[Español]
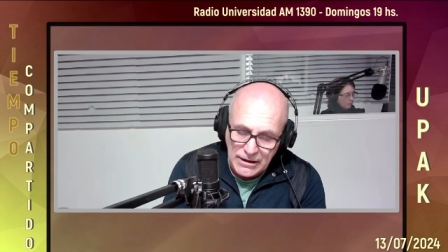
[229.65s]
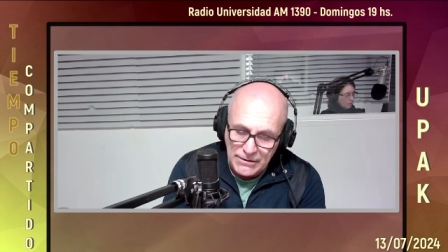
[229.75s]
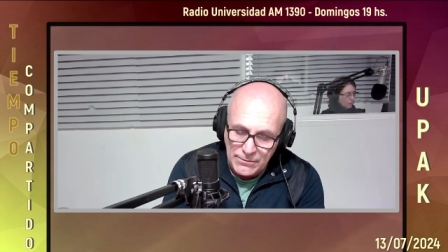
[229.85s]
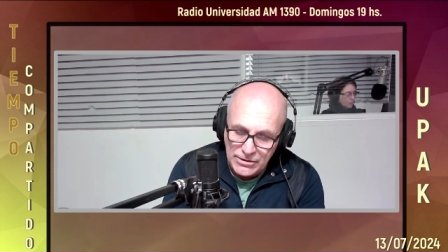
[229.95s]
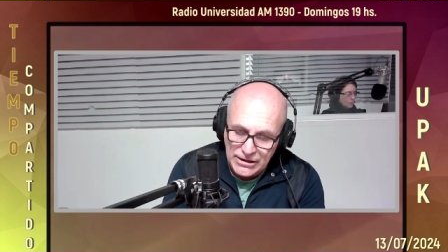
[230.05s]
a
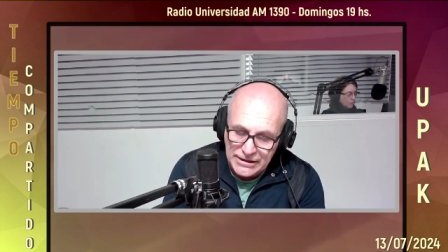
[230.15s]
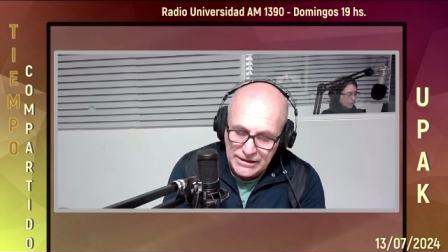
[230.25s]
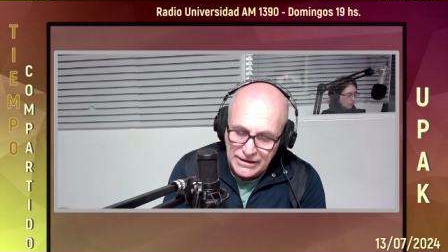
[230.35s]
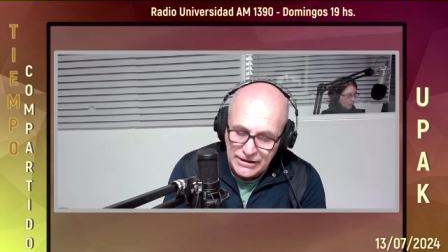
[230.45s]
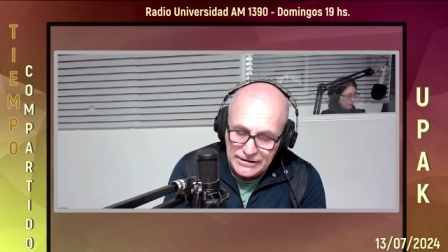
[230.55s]

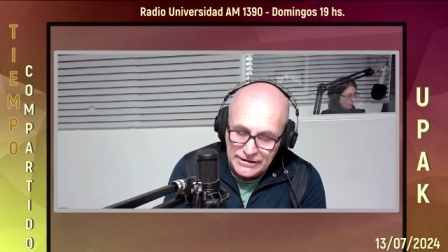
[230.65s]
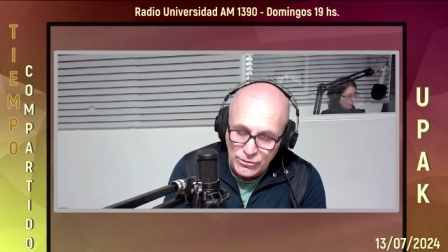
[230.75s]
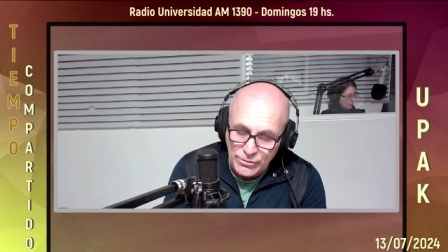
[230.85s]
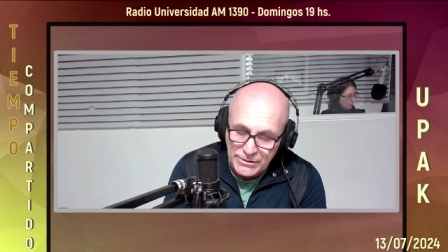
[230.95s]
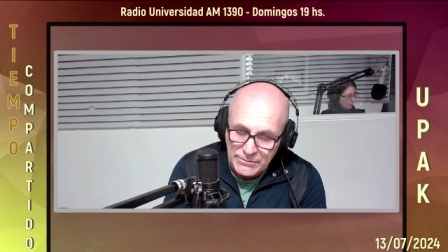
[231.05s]
abordar desde el
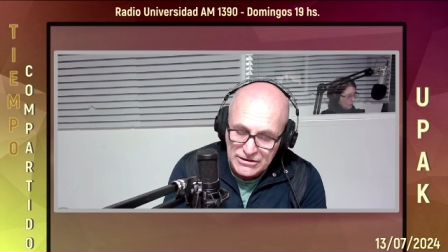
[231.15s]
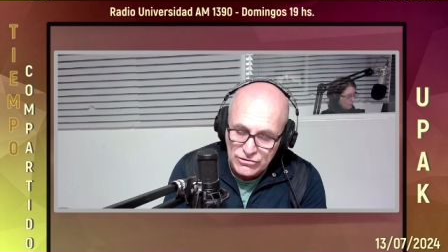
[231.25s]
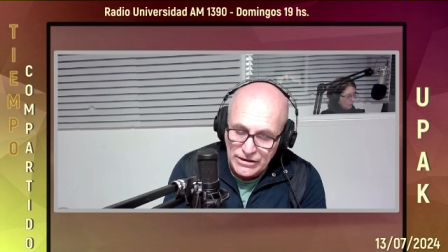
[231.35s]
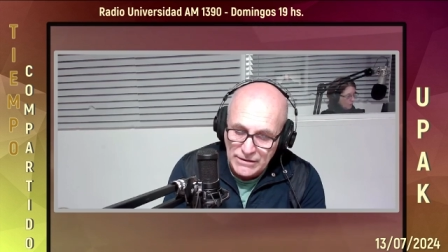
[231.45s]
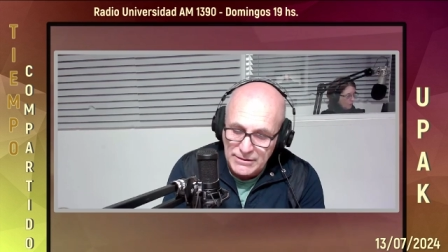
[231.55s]

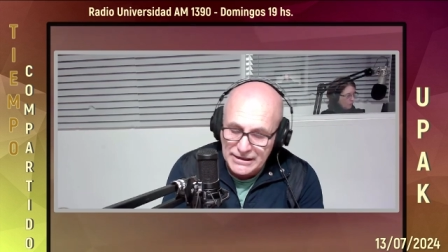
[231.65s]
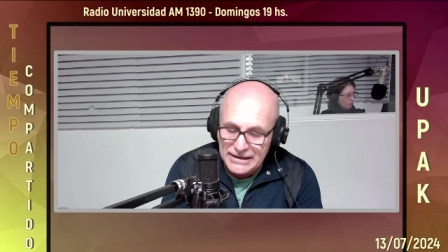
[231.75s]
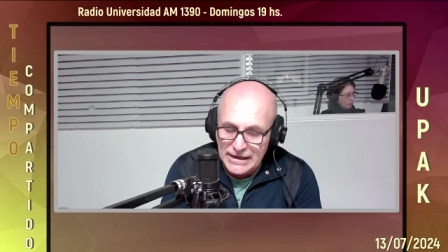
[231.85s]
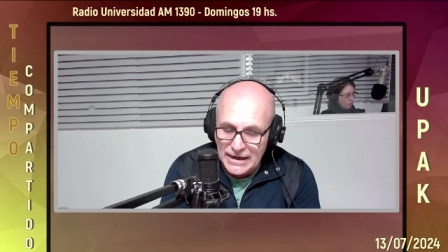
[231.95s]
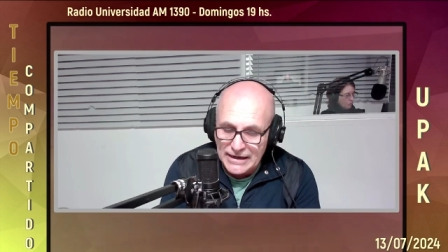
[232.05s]
descubrimiento de
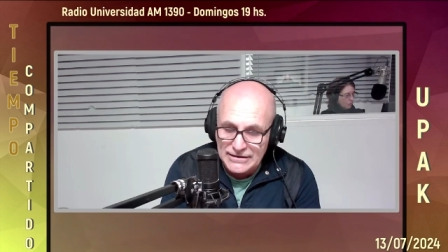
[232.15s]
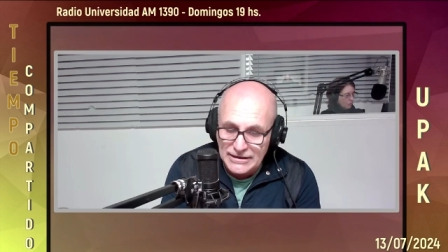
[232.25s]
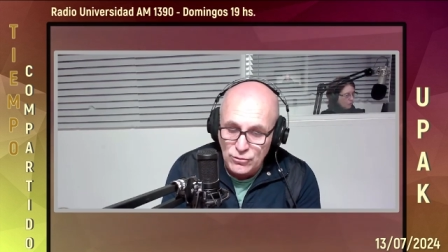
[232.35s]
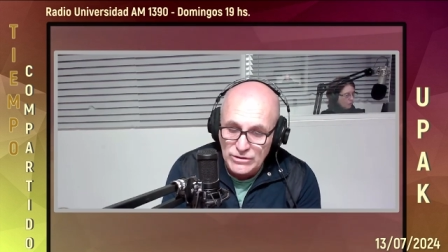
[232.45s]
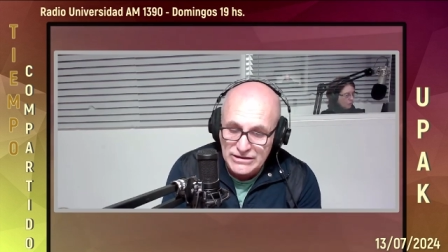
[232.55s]
América
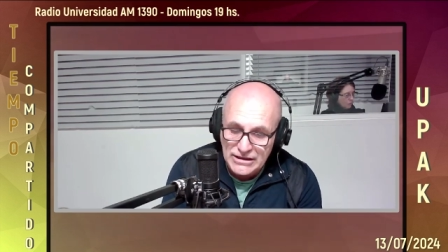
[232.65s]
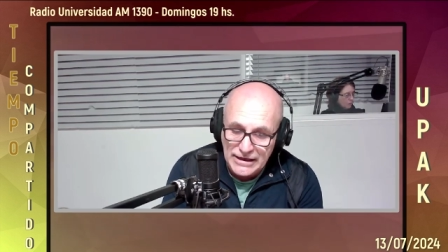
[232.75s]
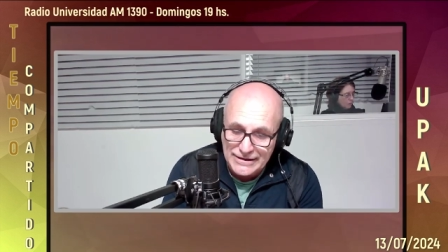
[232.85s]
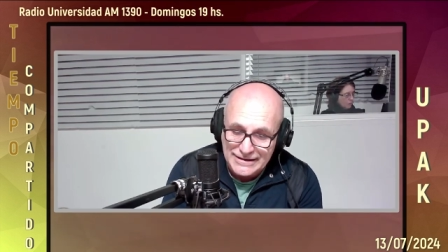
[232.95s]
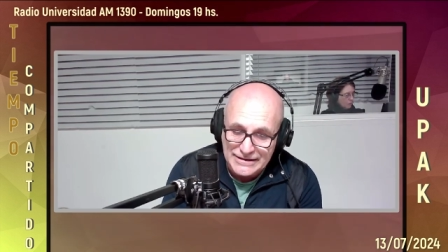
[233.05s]
hasta
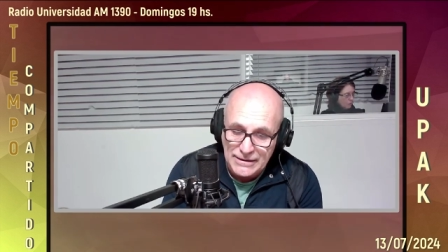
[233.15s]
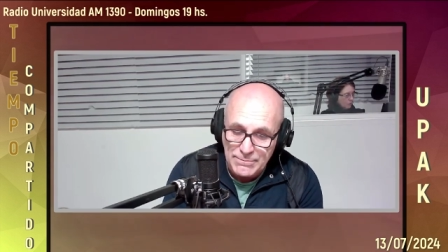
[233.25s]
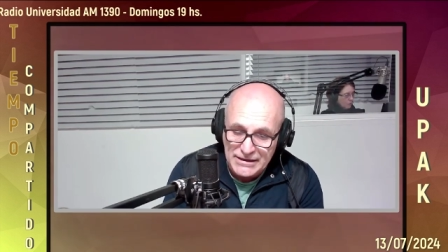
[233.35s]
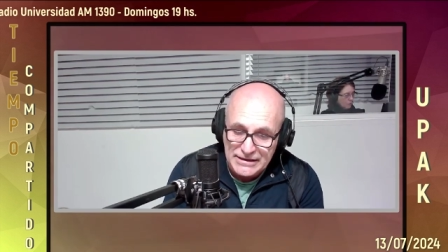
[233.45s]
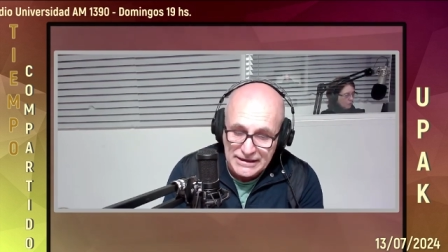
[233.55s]
nuestra
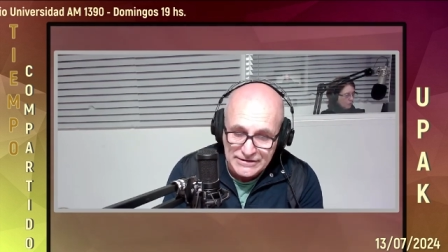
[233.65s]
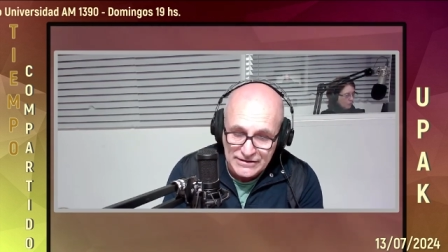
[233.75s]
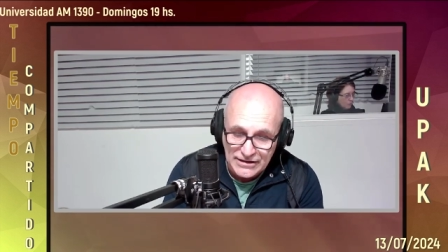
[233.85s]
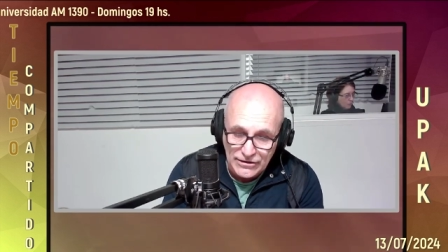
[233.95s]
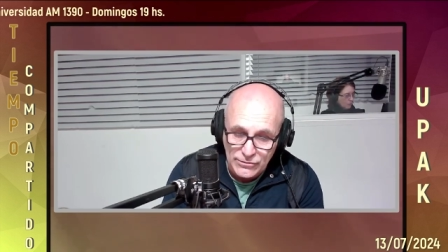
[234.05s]

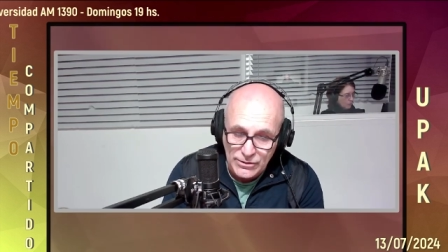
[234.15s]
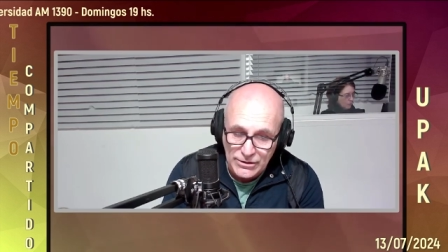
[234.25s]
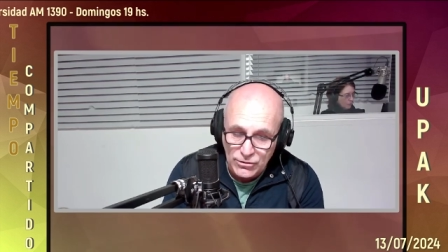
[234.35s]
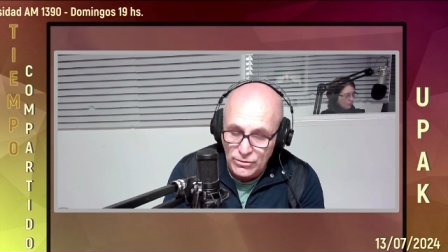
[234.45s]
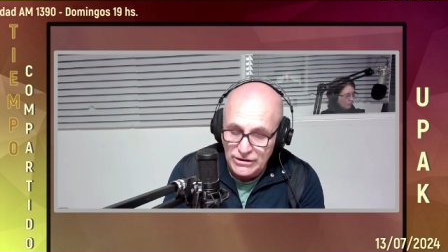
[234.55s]
independencia del 9
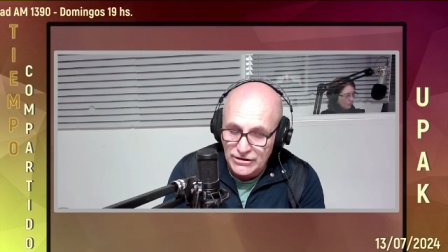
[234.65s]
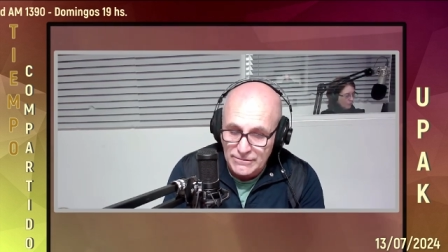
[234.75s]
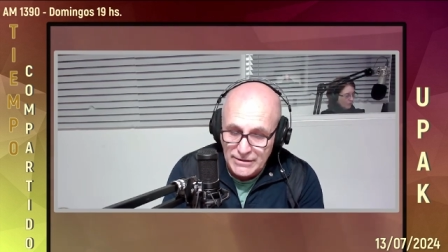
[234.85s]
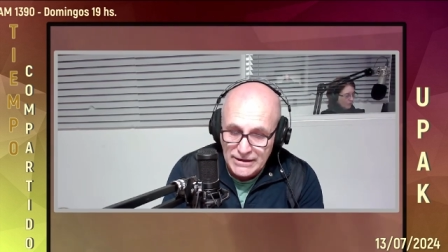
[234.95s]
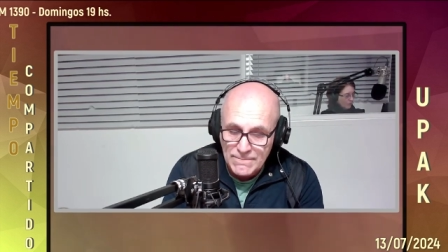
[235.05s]
de julio de